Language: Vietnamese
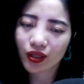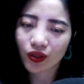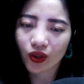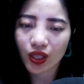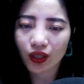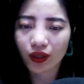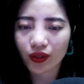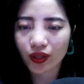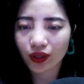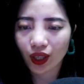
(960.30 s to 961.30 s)
nhiên nói ra lời
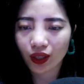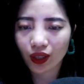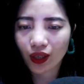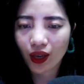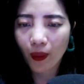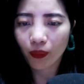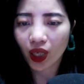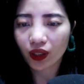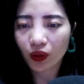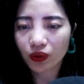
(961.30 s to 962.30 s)
chia tay
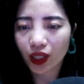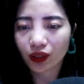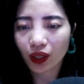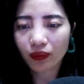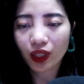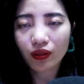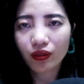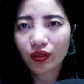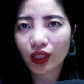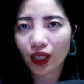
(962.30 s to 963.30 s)
mà không để tâm đến
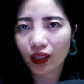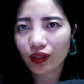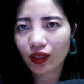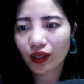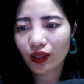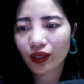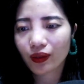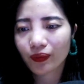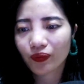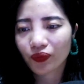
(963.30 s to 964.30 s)
những gì anh nghĩ.
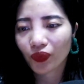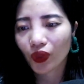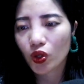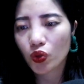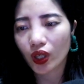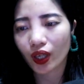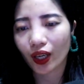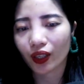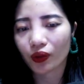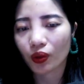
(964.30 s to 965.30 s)
Chuyện
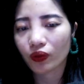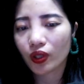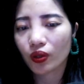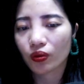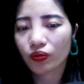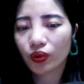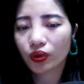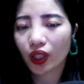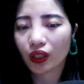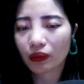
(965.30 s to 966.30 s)
này đối với Lục Vũ
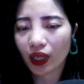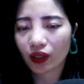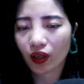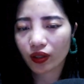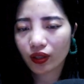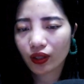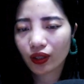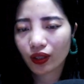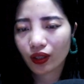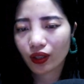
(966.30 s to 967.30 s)
Thần mà nói,
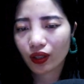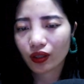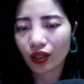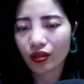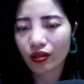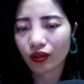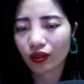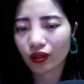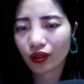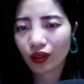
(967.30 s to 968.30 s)
thật sự
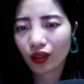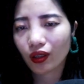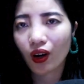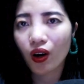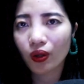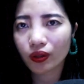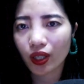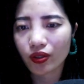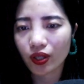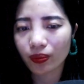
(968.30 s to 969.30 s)
khó có
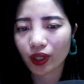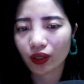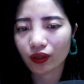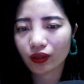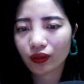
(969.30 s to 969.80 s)
thể chấp nhận.